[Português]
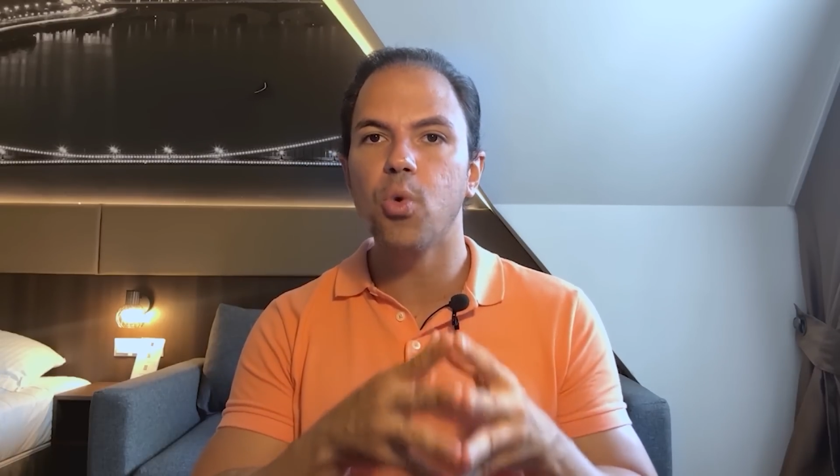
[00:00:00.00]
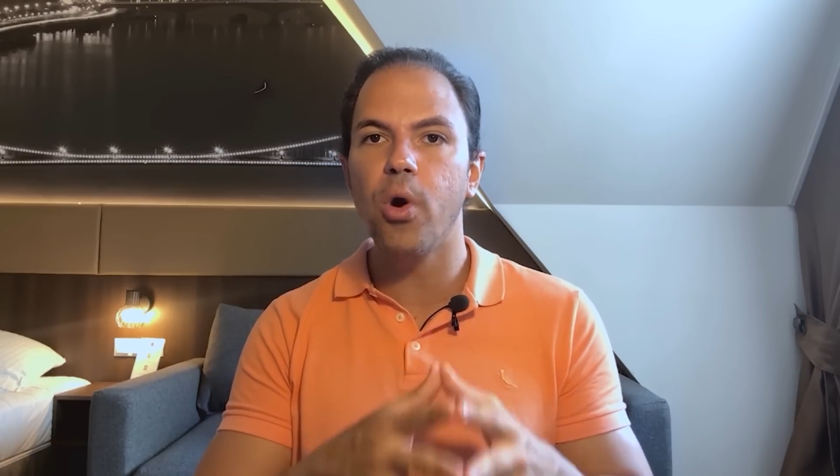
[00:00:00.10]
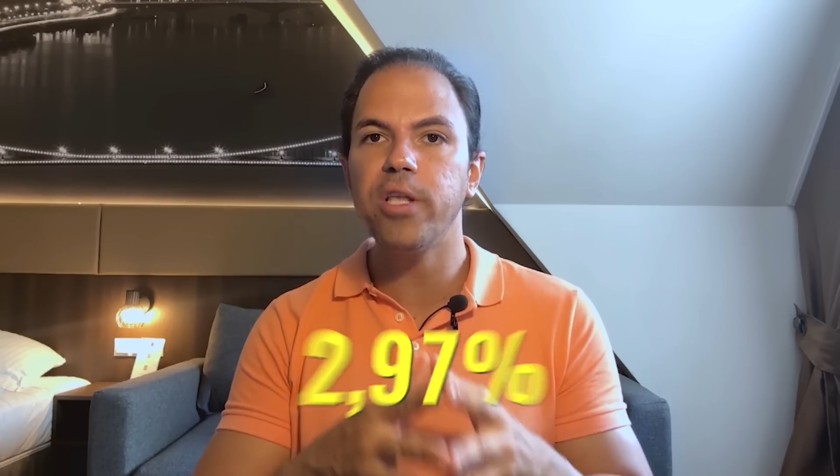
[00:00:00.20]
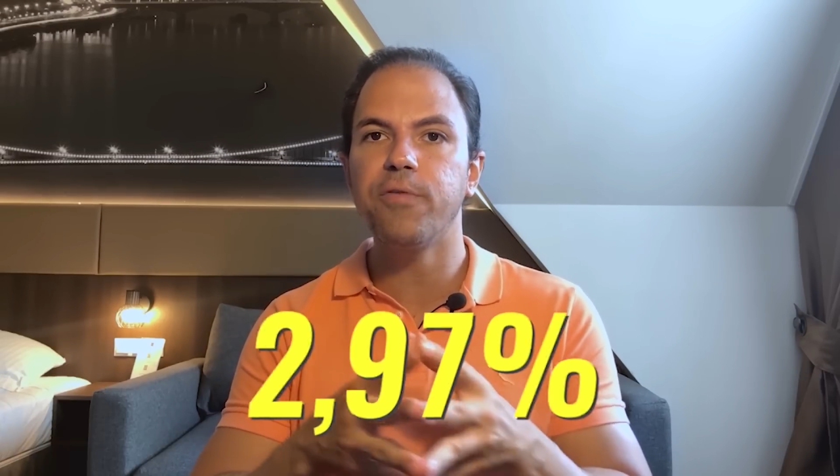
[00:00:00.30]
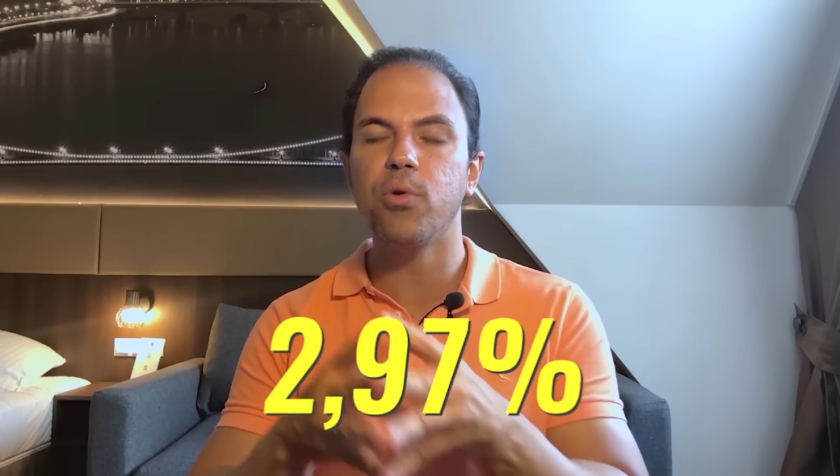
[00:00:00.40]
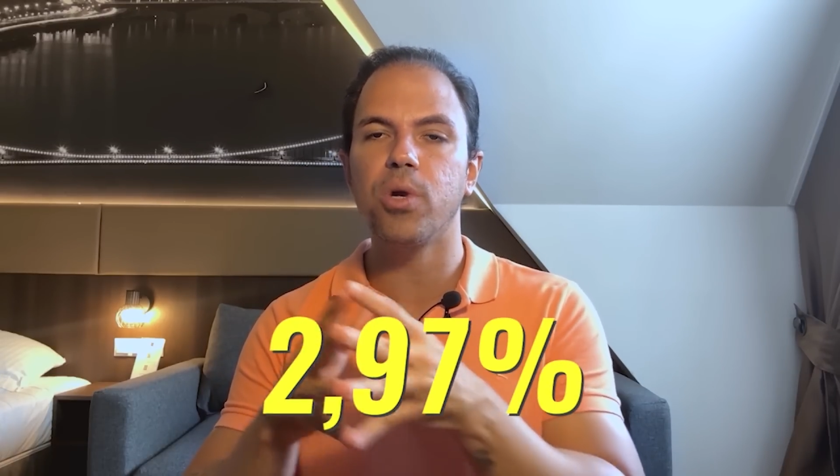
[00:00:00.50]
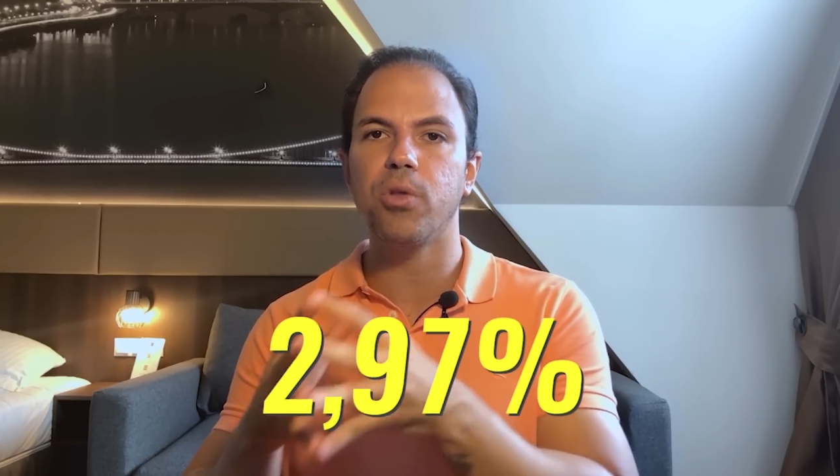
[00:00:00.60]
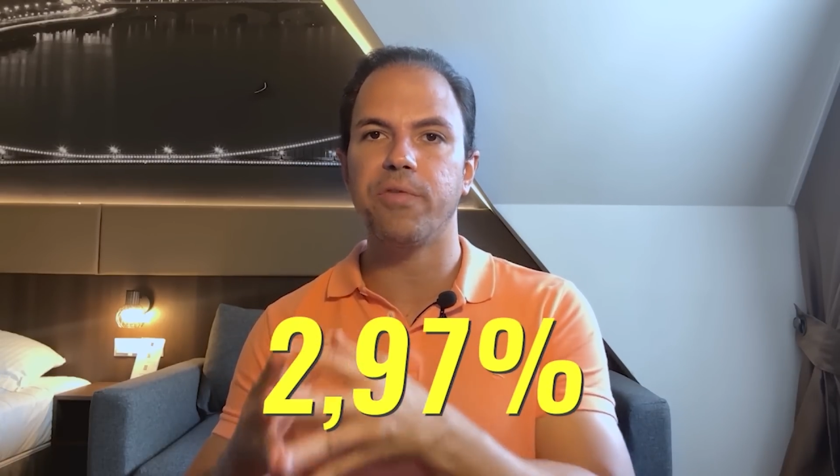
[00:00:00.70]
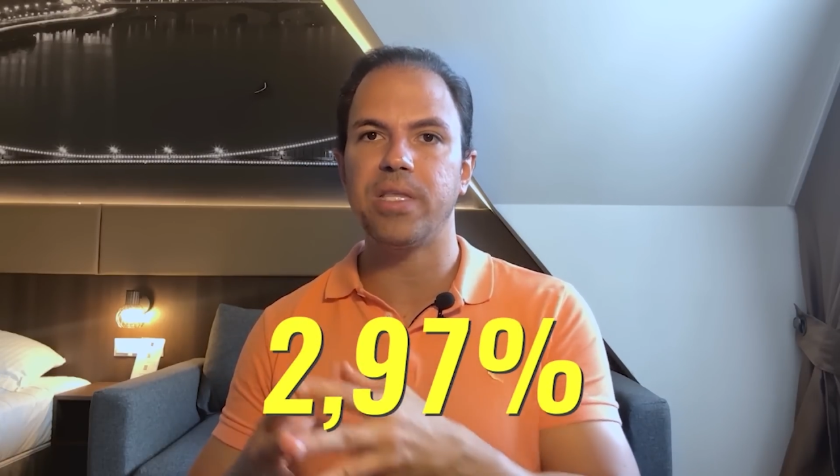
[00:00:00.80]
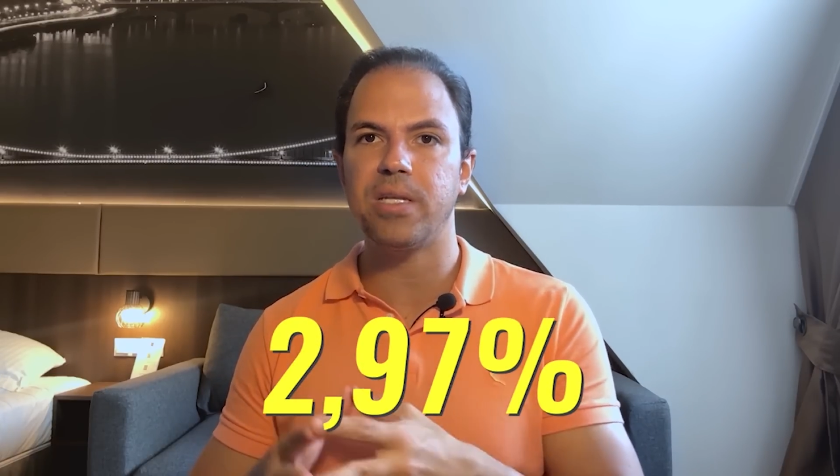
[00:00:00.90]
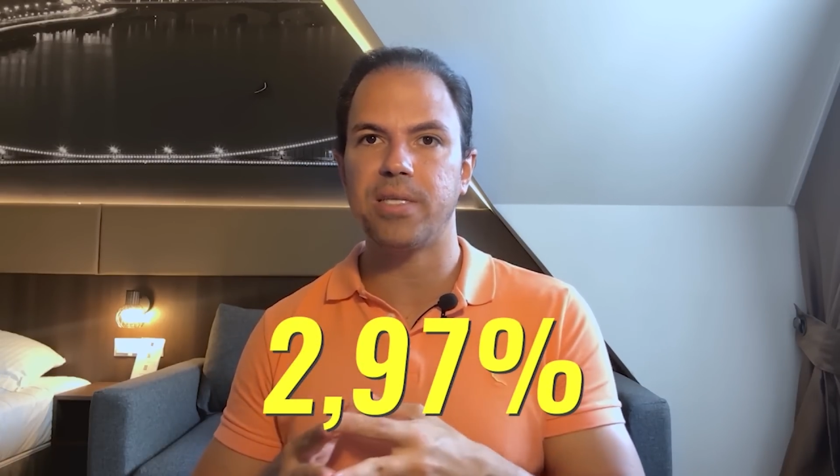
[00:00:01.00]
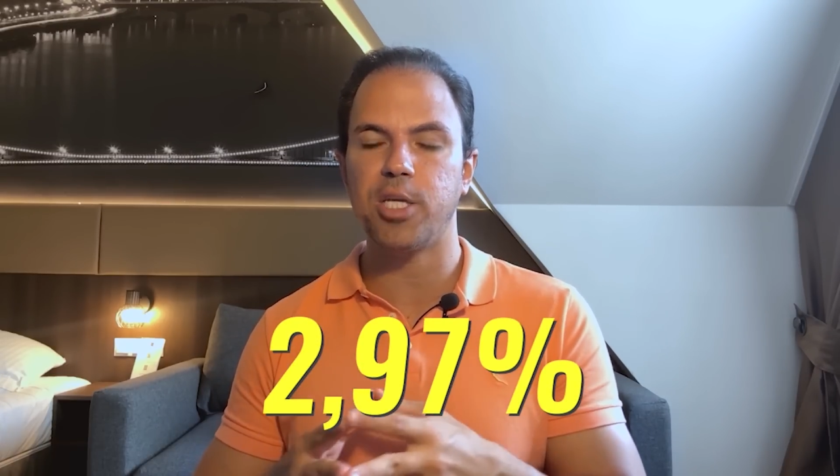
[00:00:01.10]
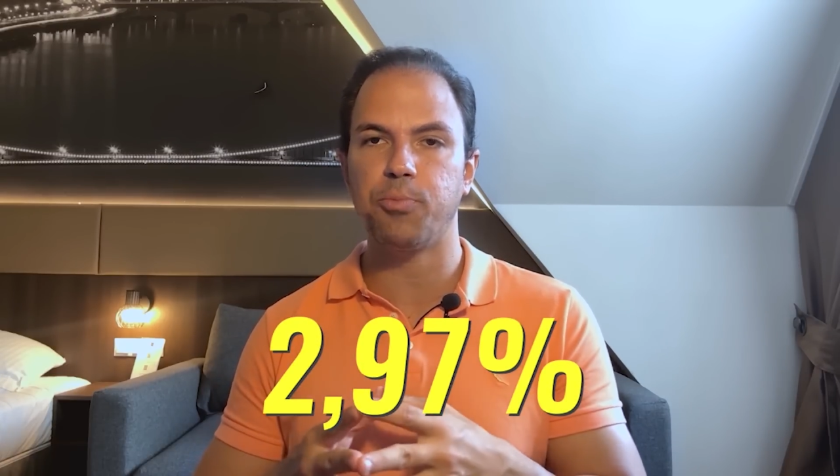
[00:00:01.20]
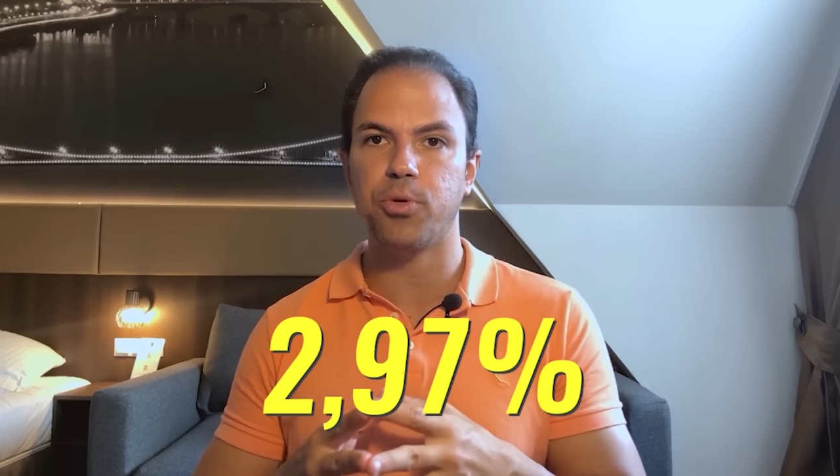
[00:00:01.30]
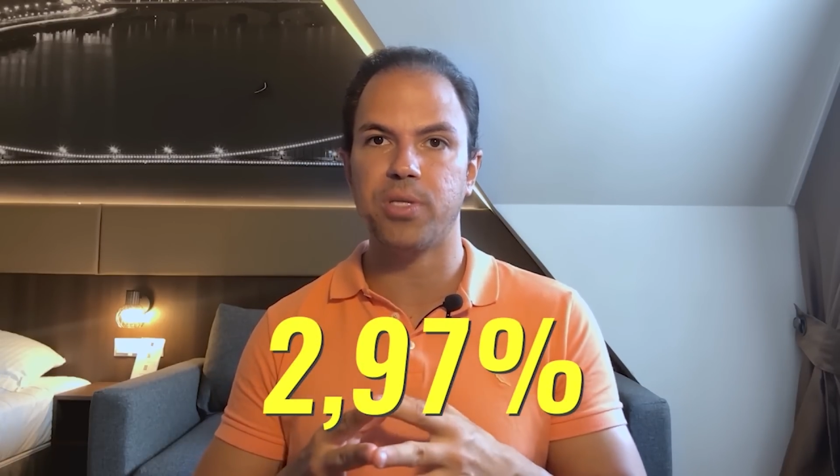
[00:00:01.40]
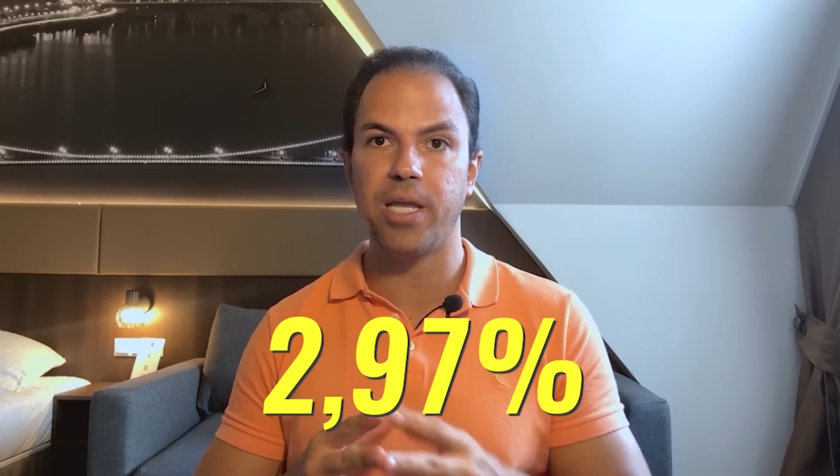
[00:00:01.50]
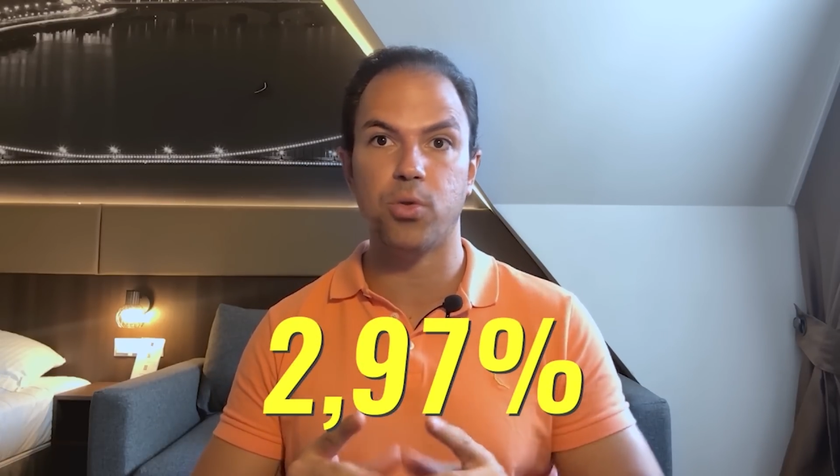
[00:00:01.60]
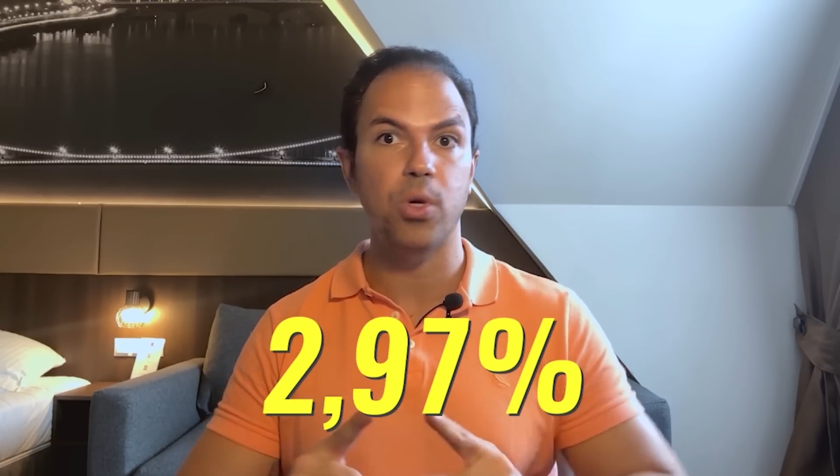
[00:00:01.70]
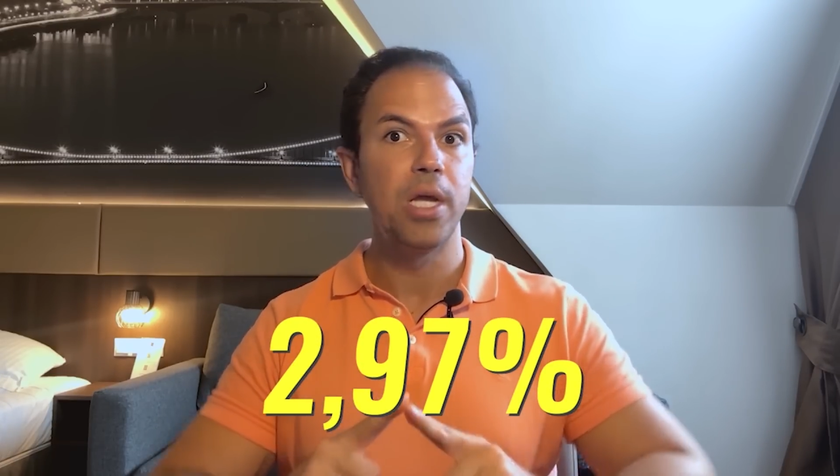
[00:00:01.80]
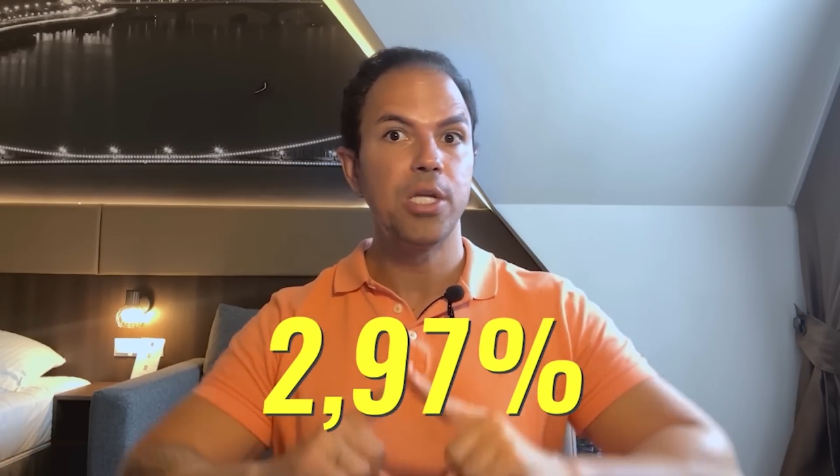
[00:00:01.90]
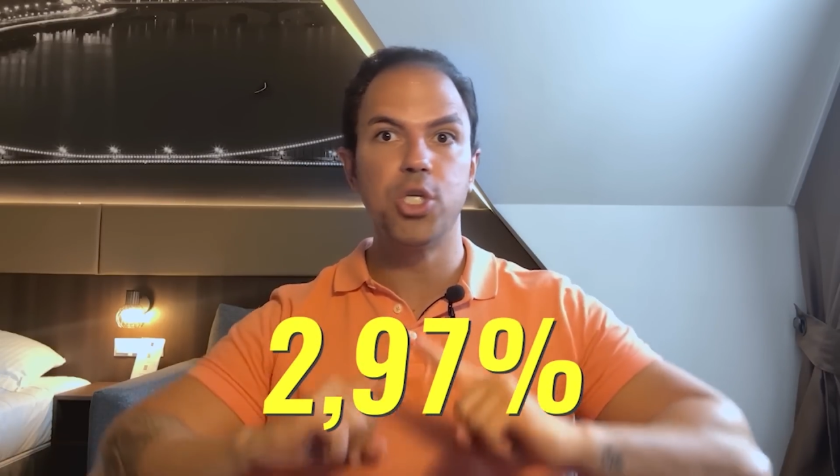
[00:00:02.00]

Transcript: 2,97%